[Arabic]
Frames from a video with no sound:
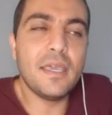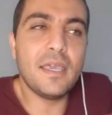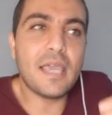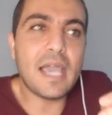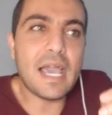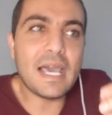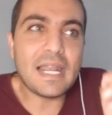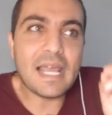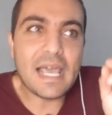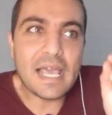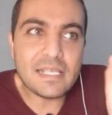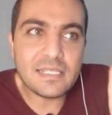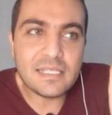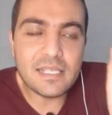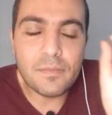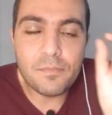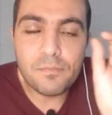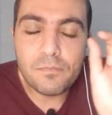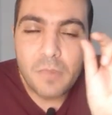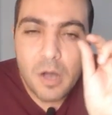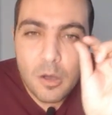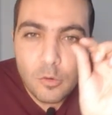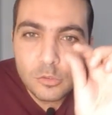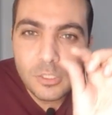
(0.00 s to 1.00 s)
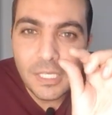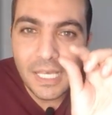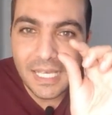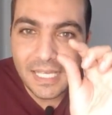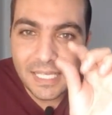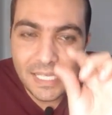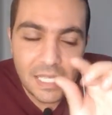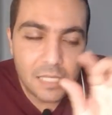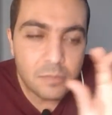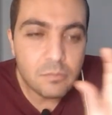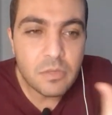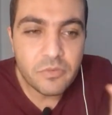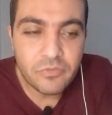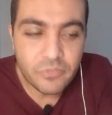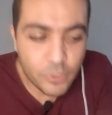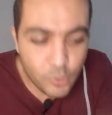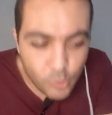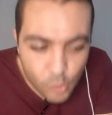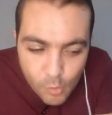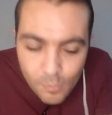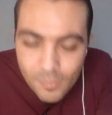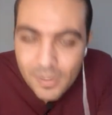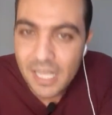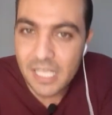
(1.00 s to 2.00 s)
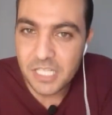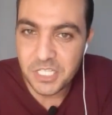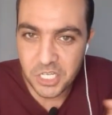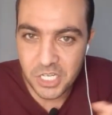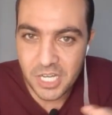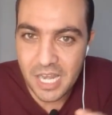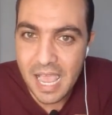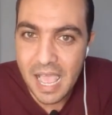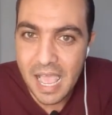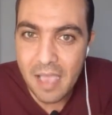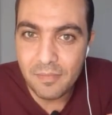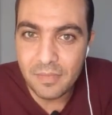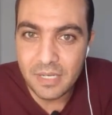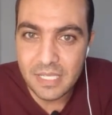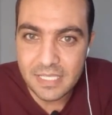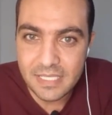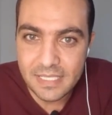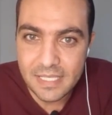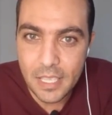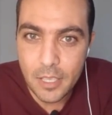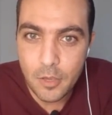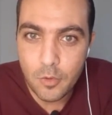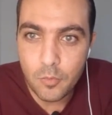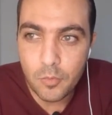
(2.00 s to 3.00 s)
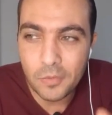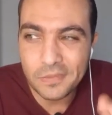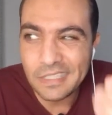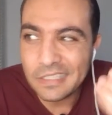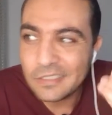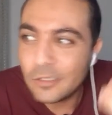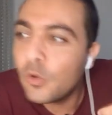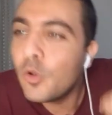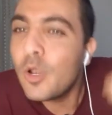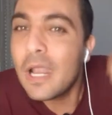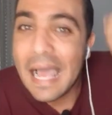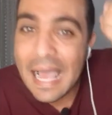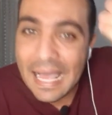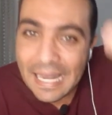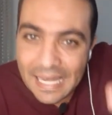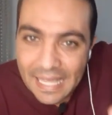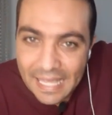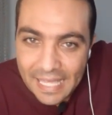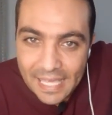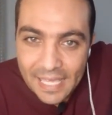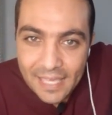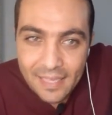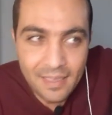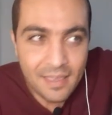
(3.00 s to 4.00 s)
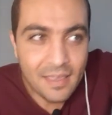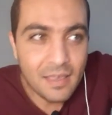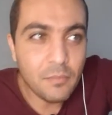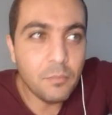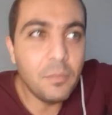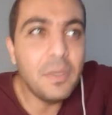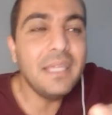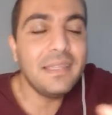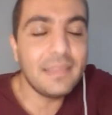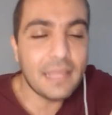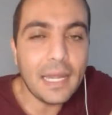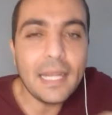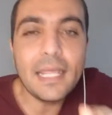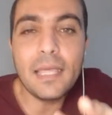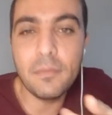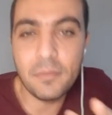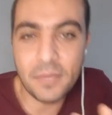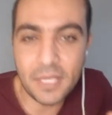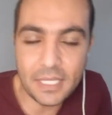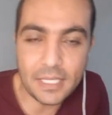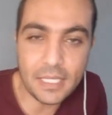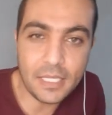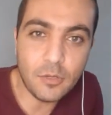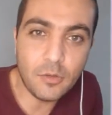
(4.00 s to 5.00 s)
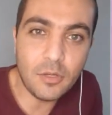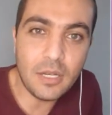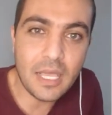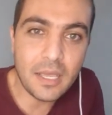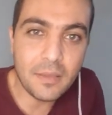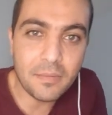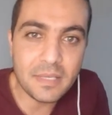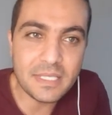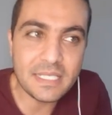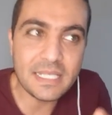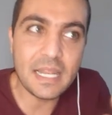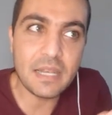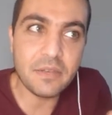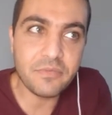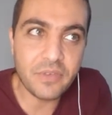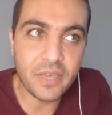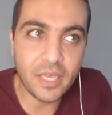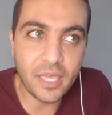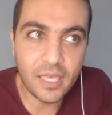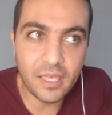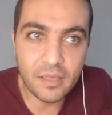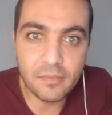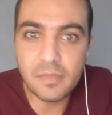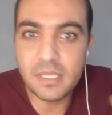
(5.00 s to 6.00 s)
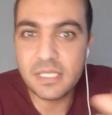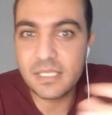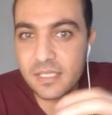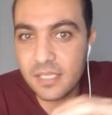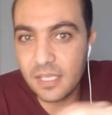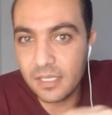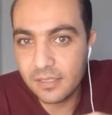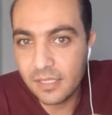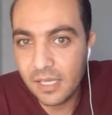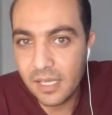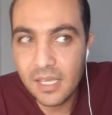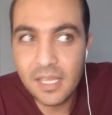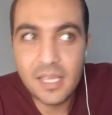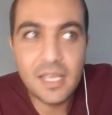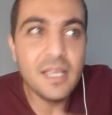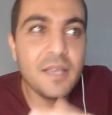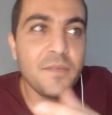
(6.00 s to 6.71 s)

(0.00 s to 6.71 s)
على حسب موضع الكلمه في الجمله شكلها عامل ازاي وبتدل على ايه بيترجم كده يقول لك مثلا فخ مصيده